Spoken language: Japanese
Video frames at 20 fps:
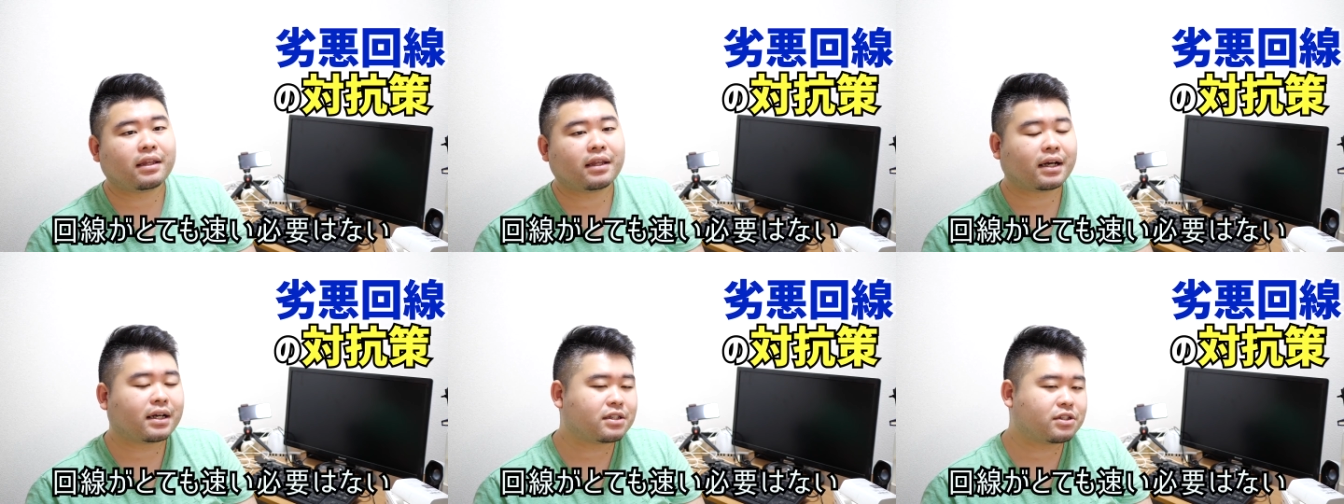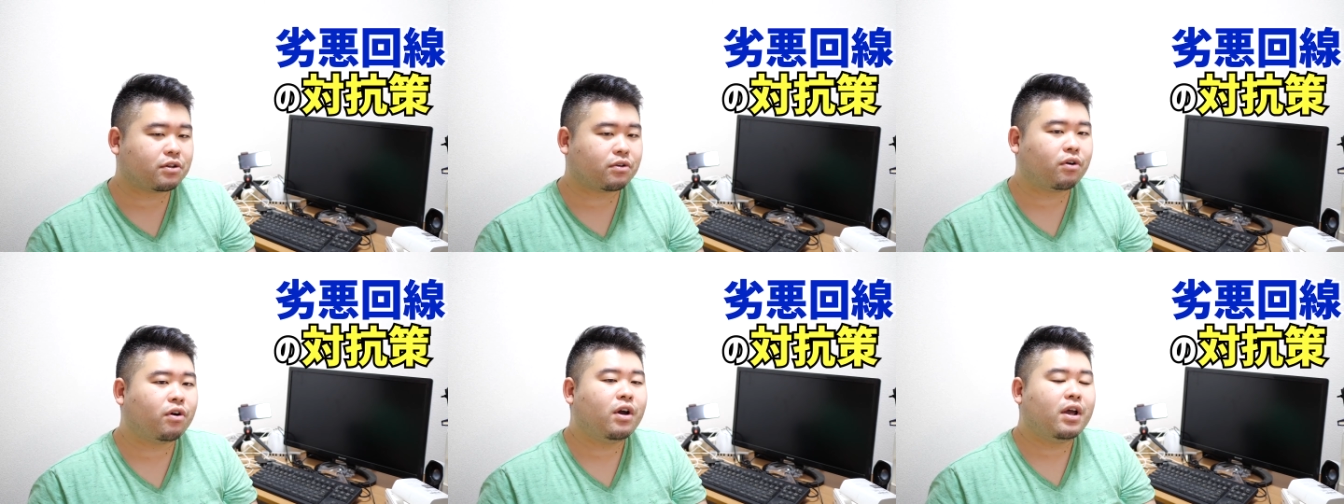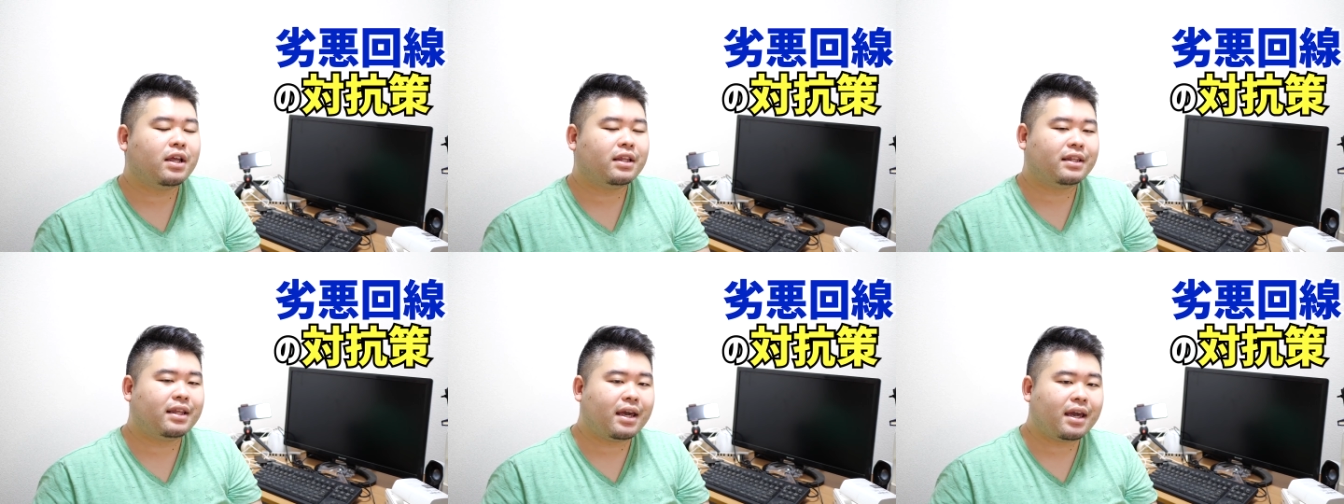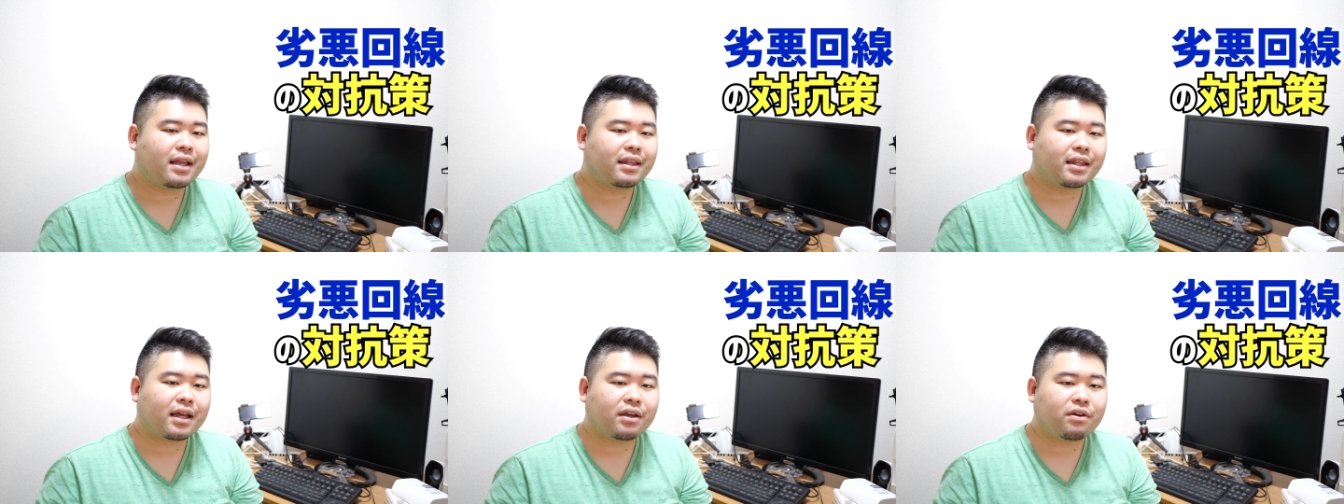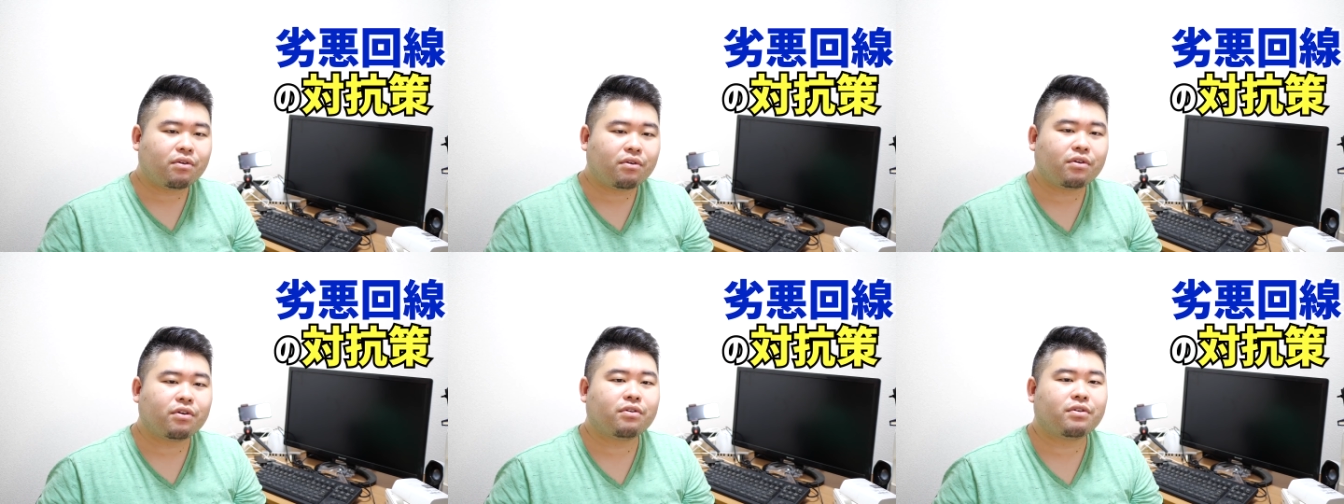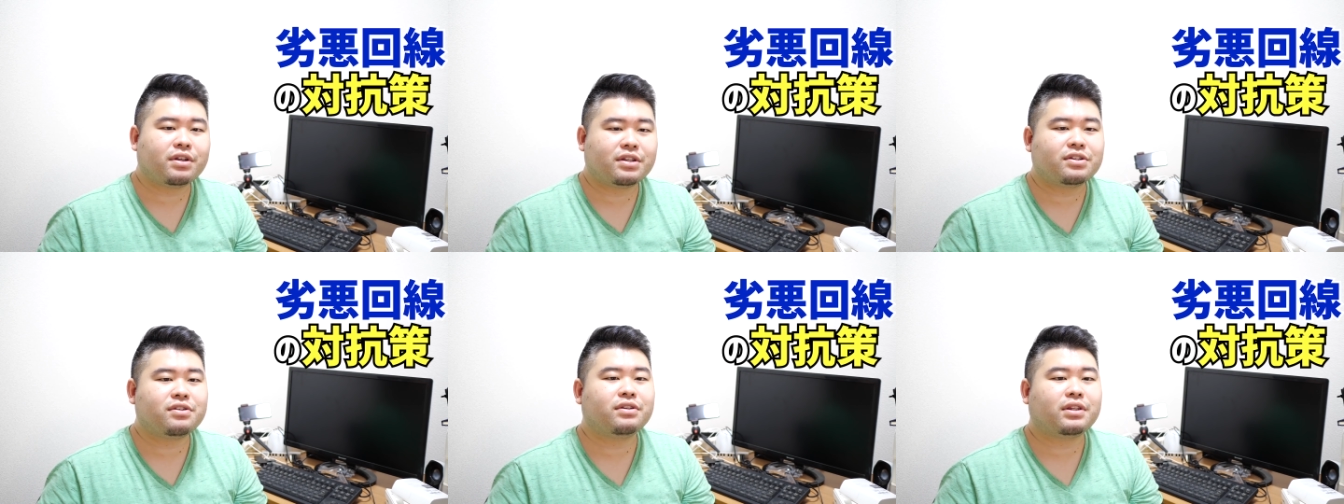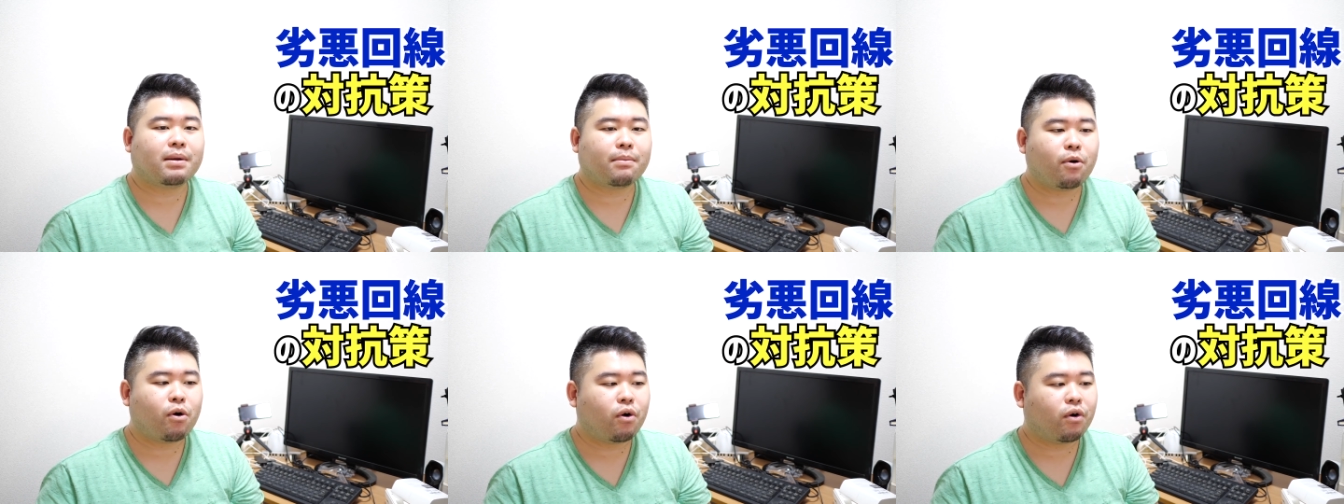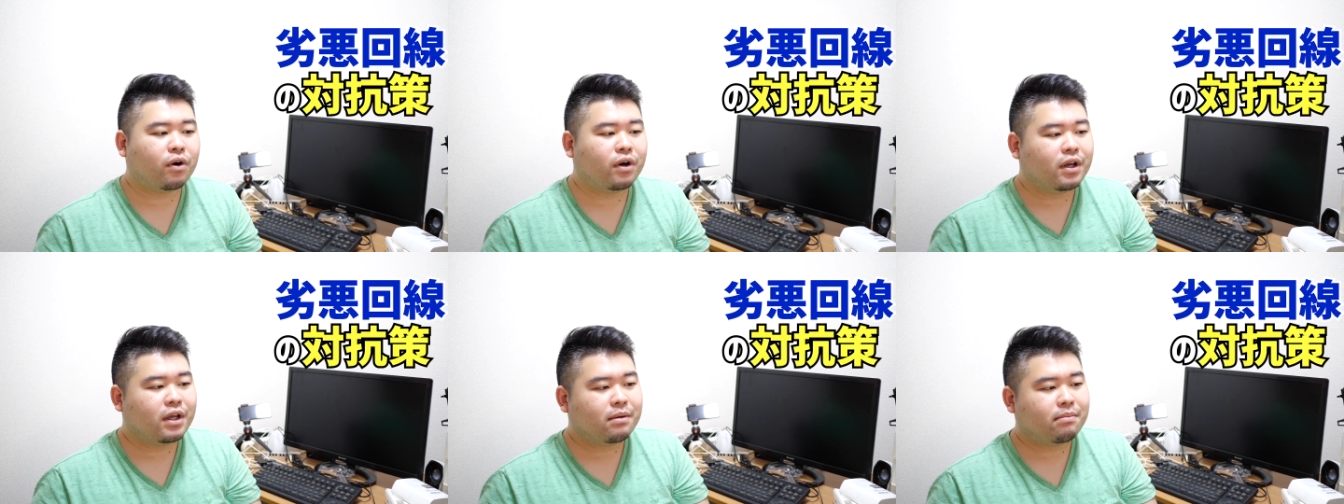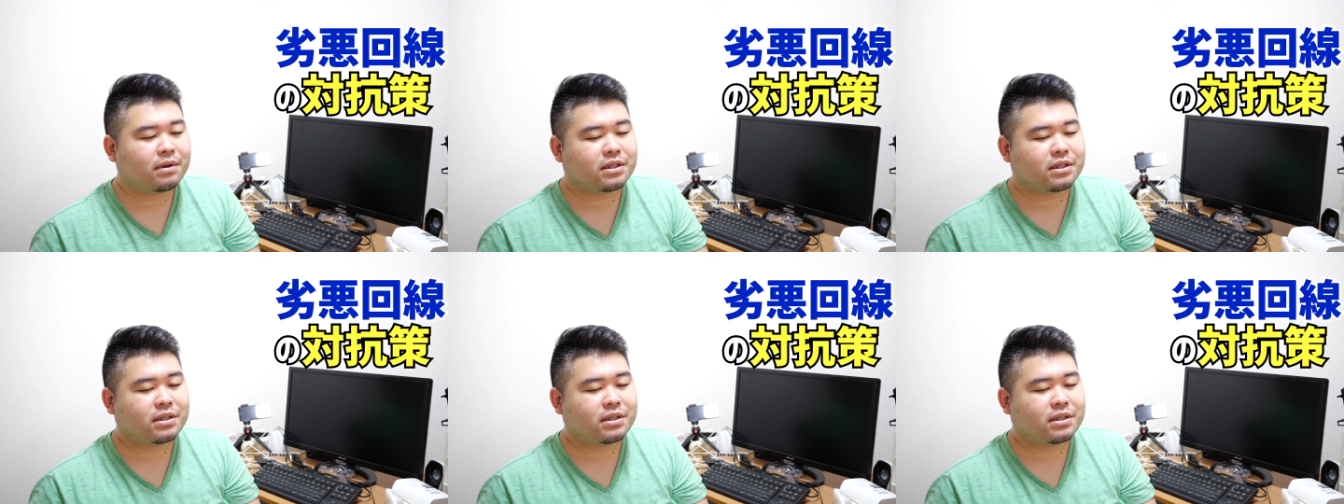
で、かつそのデータ容量についても、